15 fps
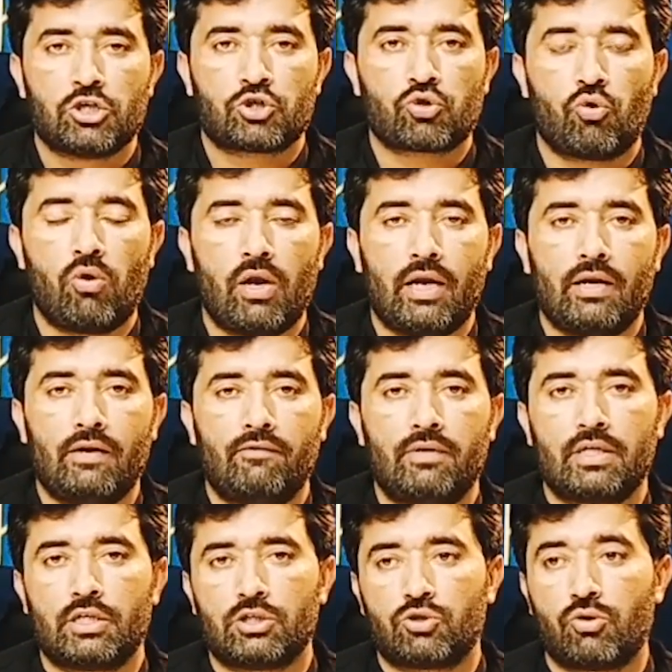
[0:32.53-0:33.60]
सोलर
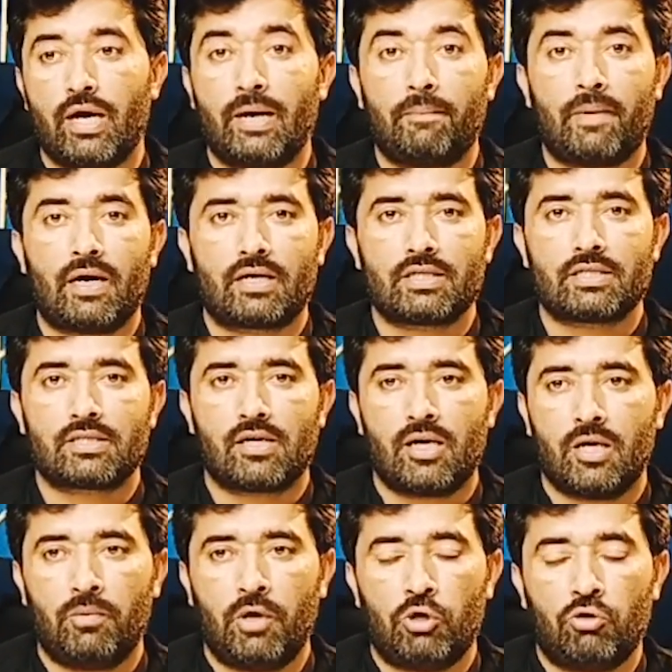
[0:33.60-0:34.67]
इन्वर्टर जो है
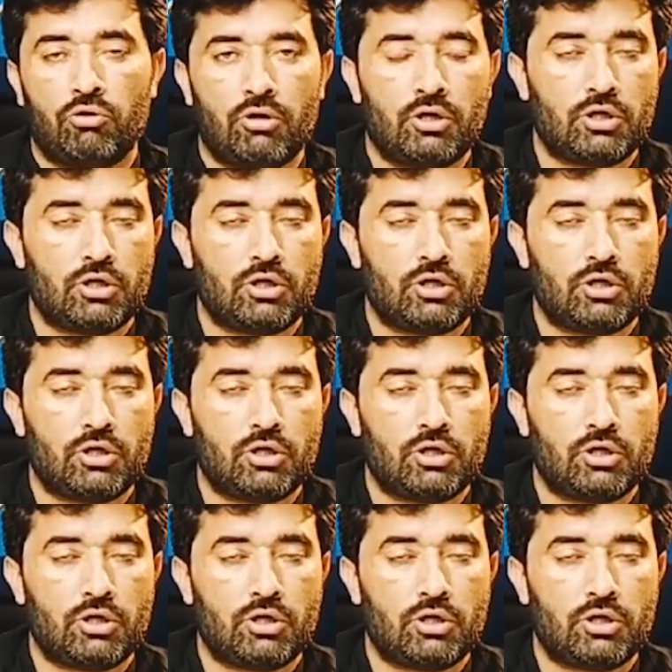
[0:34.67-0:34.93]
पाकिस्तान में इन्होंने